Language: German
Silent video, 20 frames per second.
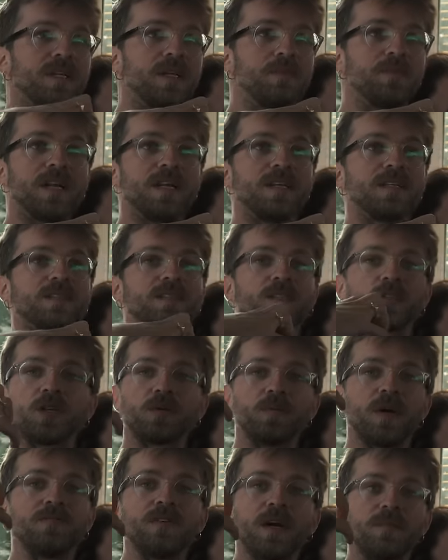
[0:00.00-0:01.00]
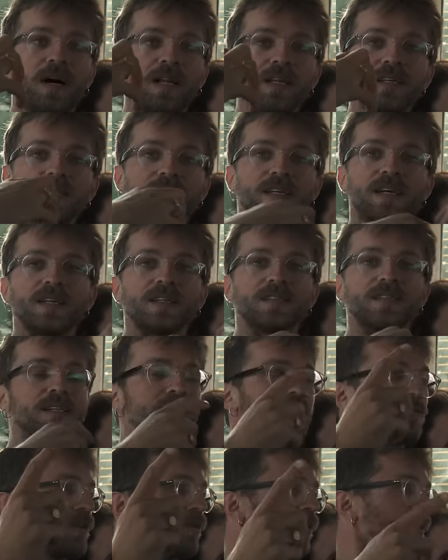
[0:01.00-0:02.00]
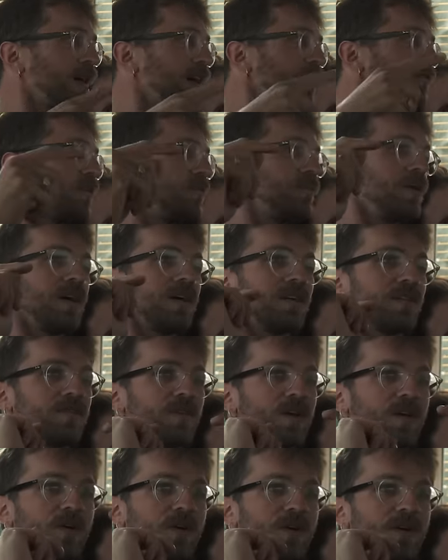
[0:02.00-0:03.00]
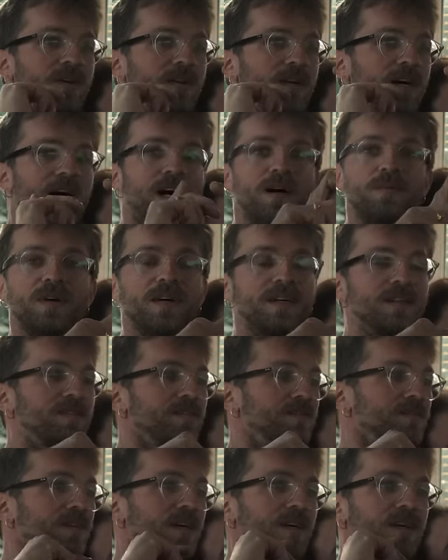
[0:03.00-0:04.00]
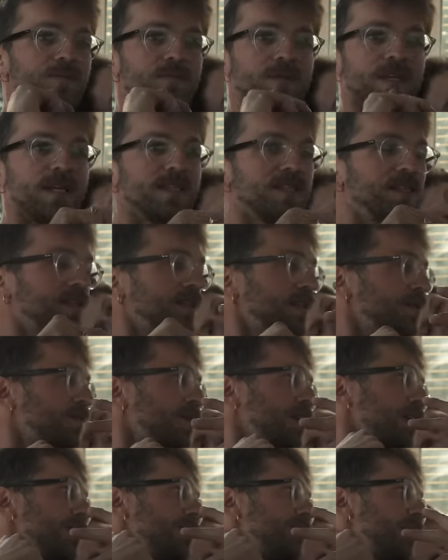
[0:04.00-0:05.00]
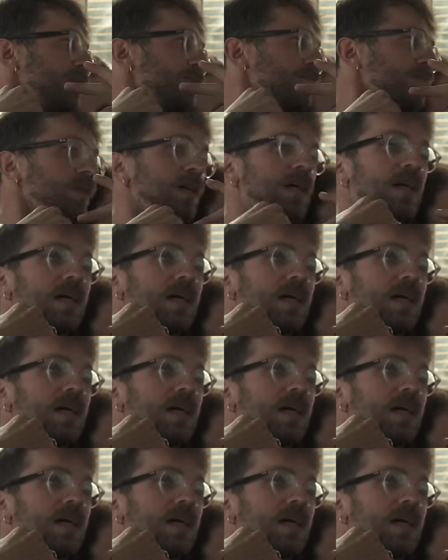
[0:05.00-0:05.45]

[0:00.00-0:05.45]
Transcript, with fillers: minimalistisch. Ich meine, wir haben alles da, ihr seht's, wir können Kaffee machen, wir können hier arbeiten, wir haben Technik dabei, wir haben...